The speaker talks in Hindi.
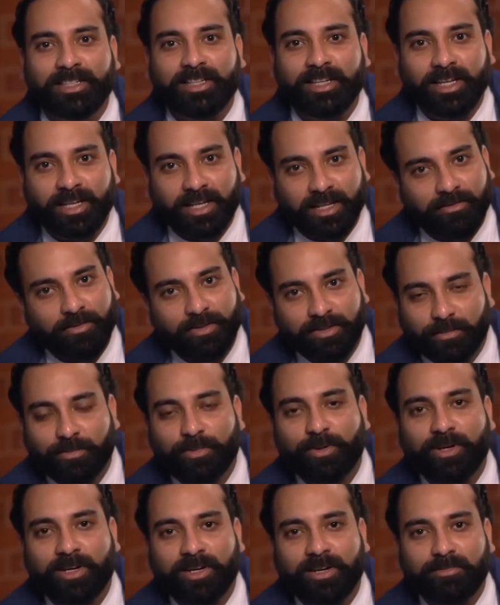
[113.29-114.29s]
लेकिन वो
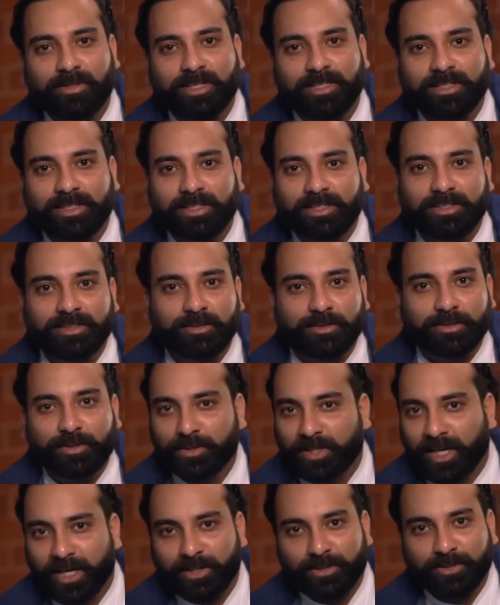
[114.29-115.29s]
सबको करना पड़ता है तो
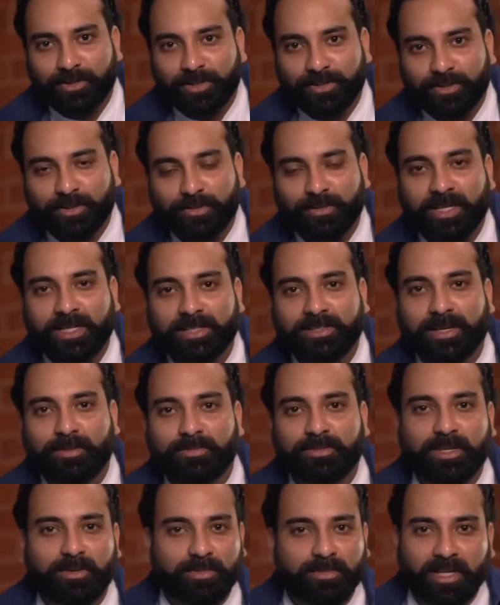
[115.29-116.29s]
ढाई सौ तीन सौ रुपए के हिसाब
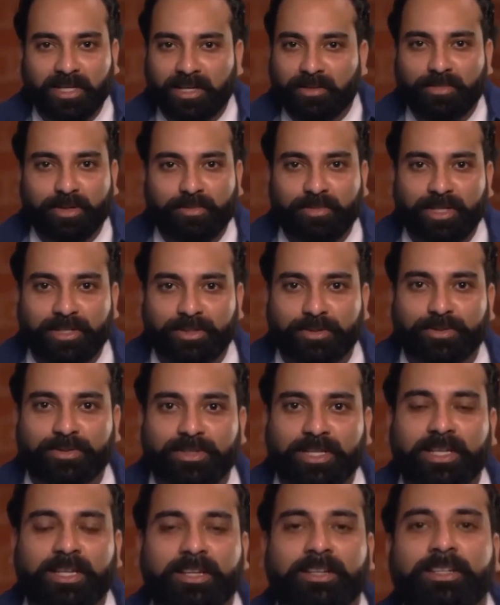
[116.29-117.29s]
से हमने एक नंबर प्लेट चूज
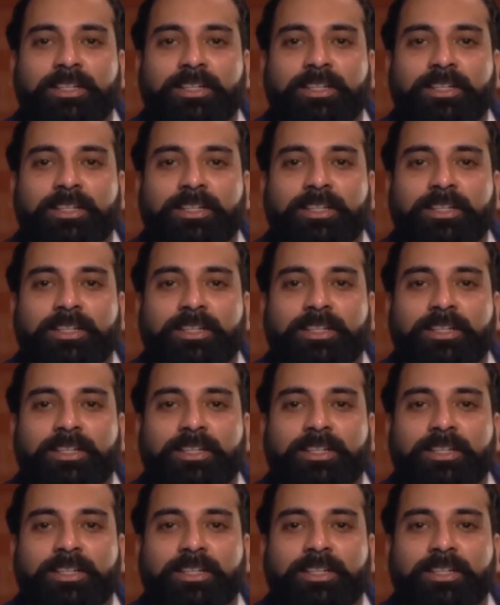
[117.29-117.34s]
करी